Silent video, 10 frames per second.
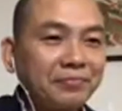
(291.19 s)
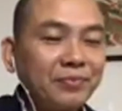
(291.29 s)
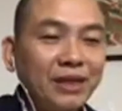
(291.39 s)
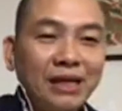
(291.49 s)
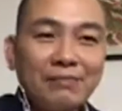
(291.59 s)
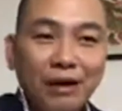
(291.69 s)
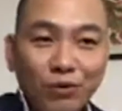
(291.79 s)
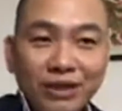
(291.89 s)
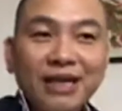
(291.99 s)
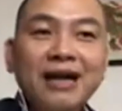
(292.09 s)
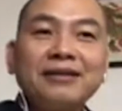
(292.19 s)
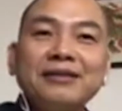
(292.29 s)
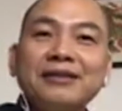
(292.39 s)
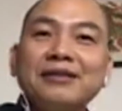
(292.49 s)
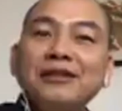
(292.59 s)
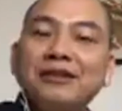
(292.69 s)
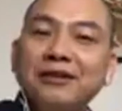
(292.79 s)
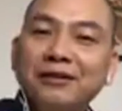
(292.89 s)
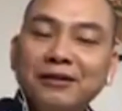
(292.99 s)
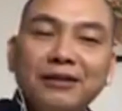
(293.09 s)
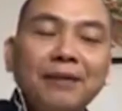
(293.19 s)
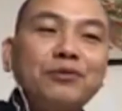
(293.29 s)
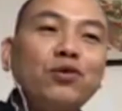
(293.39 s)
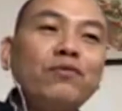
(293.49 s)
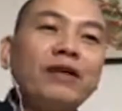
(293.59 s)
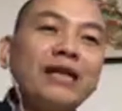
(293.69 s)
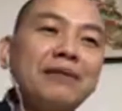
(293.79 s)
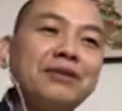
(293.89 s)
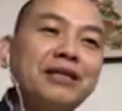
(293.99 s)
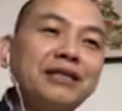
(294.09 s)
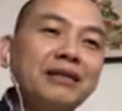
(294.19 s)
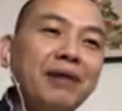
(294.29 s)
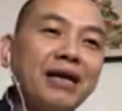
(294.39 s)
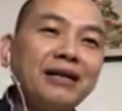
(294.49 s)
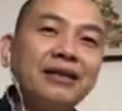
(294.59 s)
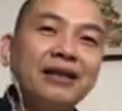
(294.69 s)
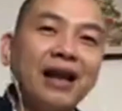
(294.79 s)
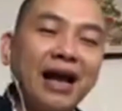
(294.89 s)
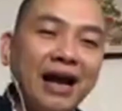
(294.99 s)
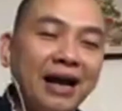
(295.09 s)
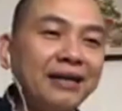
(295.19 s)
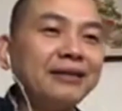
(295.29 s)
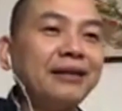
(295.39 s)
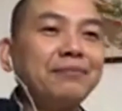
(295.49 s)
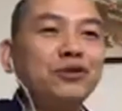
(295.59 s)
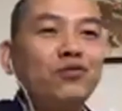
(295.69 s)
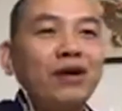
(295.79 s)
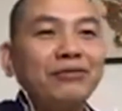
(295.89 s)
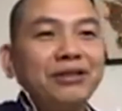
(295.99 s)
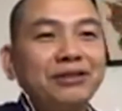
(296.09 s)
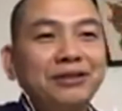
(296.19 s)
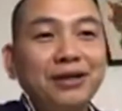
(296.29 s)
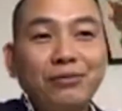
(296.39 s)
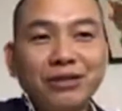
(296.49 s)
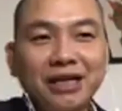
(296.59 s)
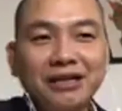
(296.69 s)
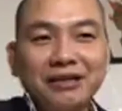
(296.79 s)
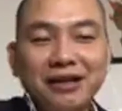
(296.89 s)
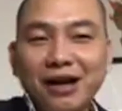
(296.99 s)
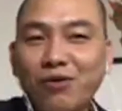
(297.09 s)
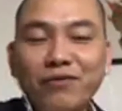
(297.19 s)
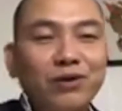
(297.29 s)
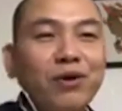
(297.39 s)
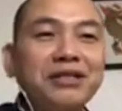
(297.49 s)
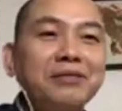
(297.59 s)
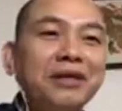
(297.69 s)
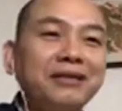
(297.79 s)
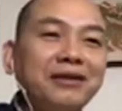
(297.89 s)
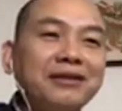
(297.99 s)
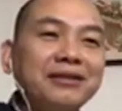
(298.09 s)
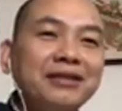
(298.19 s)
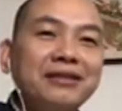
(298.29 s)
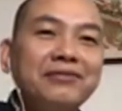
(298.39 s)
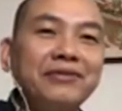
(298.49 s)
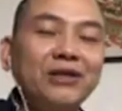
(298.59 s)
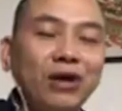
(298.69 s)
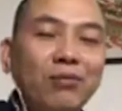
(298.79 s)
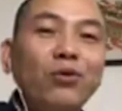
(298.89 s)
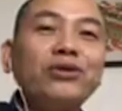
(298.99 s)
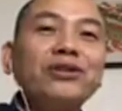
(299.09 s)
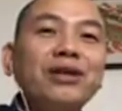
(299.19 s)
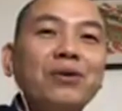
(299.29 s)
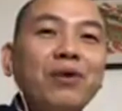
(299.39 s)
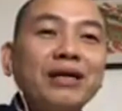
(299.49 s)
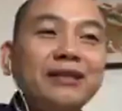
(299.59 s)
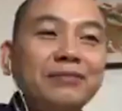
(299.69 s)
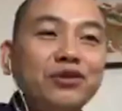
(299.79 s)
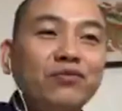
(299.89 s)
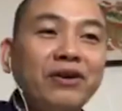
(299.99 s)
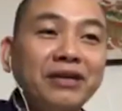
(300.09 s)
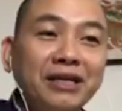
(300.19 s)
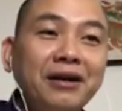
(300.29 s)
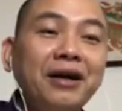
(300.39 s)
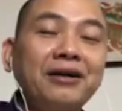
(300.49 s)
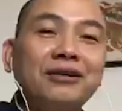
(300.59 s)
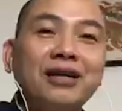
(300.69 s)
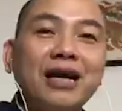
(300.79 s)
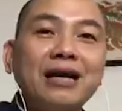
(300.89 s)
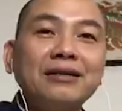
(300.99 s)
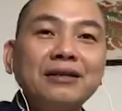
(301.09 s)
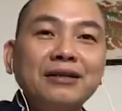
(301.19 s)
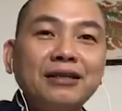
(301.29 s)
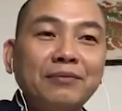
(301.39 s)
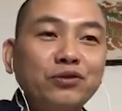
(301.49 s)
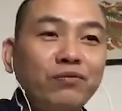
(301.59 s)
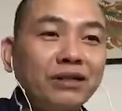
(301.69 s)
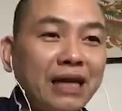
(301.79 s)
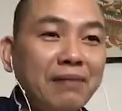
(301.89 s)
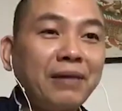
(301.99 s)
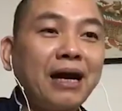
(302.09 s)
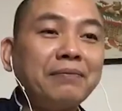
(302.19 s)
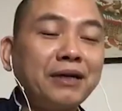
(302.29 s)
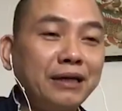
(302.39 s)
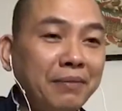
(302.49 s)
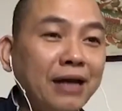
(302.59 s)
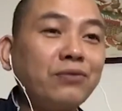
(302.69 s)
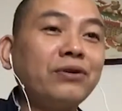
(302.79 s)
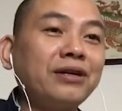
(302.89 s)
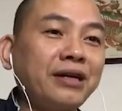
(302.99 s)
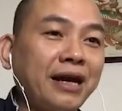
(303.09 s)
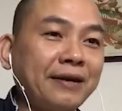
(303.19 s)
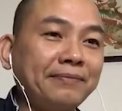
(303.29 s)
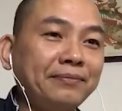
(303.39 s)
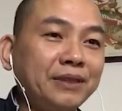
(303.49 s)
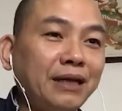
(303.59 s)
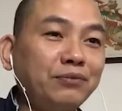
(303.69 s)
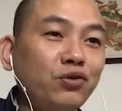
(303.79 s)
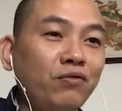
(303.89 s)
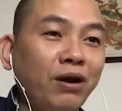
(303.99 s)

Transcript: Mà nguyên tắc cứ tập trung vào tham sân si mạn nghi là anh tập trung vào những thứ không chân lý, tức là không vượt qua chính mình được, Vì toàn bộ tư tưởng của anh tập trung vào nghi ngờ người khác, tập trung vào tham lam kiếm ăn của người khác, tập trung vào oai